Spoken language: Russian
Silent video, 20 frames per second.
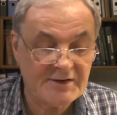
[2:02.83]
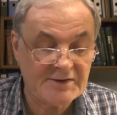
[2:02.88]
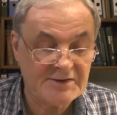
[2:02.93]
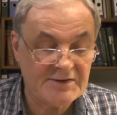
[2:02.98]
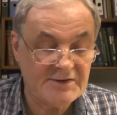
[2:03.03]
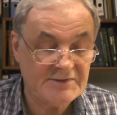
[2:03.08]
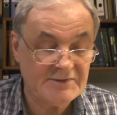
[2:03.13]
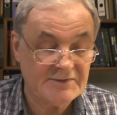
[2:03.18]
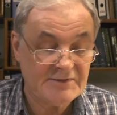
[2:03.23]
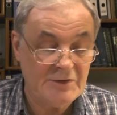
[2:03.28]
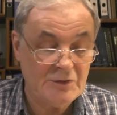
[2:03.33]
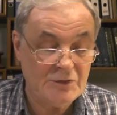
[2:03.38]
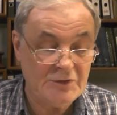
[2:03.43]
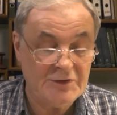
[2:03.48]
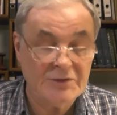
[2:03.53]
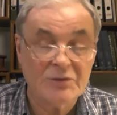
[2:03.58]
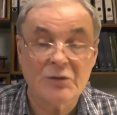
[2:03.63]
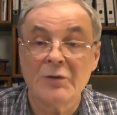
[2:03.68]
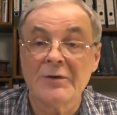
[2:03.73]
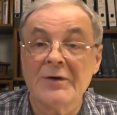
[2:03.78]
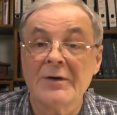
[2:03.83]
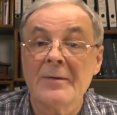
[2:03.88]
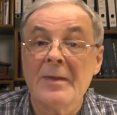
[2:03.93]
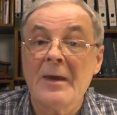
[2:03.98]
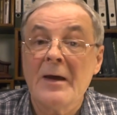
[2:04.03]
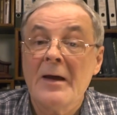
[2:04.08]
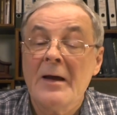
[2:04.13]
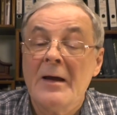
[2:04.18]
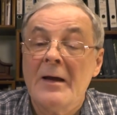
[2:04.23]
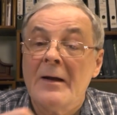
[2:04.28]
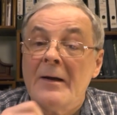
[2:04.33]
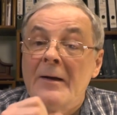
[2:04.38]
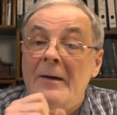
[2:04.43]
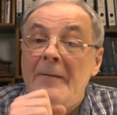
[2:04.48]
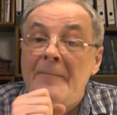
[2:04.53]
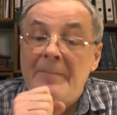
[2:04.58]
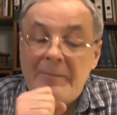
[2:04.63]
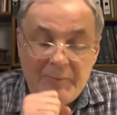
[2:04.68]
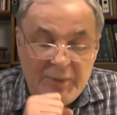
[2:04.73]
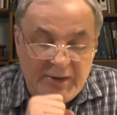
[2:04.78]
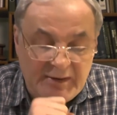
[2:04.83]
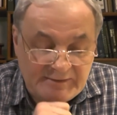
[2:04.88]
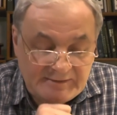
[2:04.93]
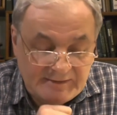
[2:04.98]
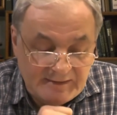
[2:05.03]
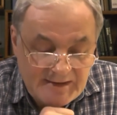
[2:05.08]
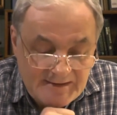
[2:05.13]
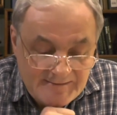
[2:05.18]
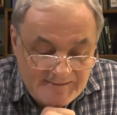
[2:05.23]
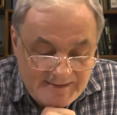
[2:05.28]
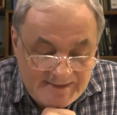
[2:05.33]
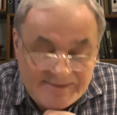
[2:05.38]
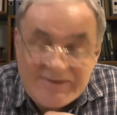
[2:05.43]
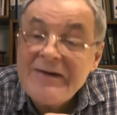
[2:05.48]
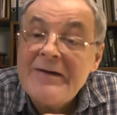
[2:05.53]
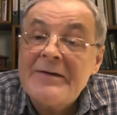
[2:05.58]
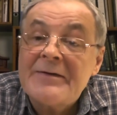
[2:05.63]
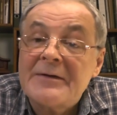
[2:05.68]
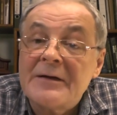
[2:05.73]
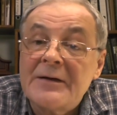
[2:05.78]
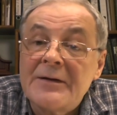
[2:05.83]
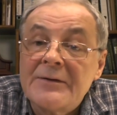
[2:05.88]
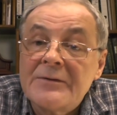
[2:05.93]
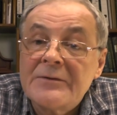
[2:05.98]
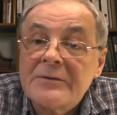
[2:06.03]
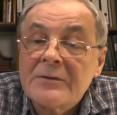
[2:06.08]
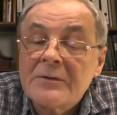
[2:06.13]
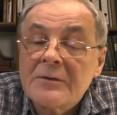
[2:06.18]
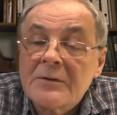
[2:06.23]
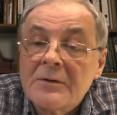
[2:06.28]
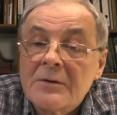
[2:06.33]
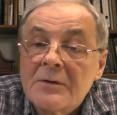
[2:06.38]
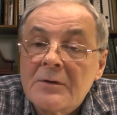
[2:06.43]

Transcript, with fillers: находящих на ее территории. Приостановить деятельность